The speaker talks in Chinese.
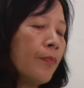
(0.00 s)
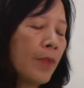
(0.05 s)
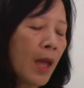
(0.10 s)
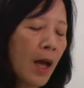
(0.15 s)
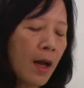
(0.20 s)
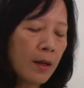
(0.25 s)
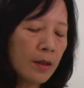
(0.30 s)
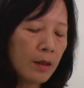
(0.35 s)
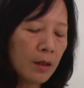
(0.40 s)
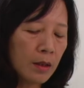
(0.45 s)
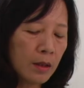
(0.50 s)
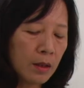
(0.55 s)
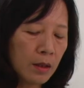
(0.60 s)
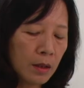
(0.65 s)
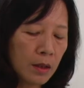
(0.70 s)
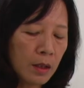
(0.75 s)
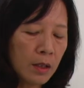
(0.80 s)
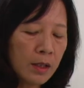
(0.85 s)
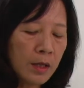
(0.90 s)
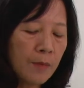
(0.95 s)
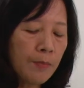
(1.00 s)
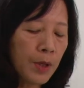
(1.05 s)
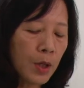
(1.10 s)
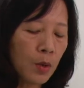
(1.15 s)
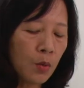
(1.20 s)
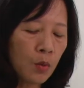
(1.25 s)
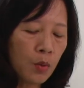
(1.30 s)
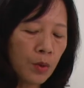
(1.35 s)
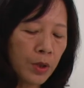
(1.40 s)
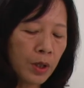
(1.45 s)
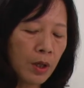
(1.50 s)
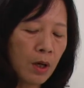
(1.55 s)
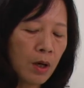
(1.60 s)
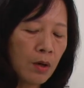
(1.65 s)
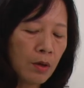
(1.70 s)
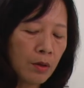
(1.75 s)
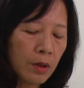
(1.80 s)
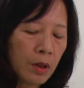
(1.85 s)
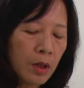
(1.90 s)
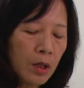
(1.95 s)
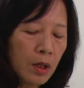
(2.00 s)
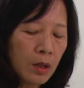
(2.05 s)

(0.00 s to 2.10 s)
那医生评估以后，